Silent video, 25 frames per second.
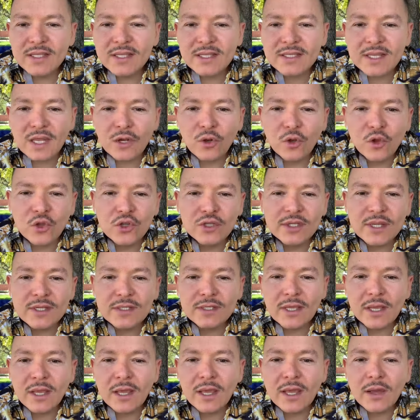Dice,
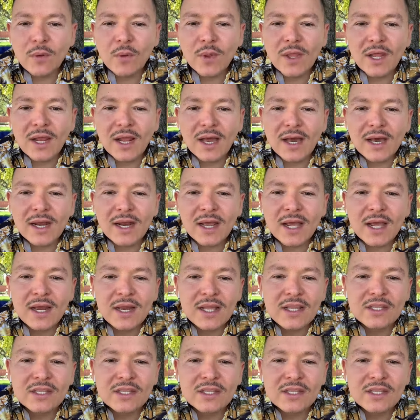saludos desde Guadalajara,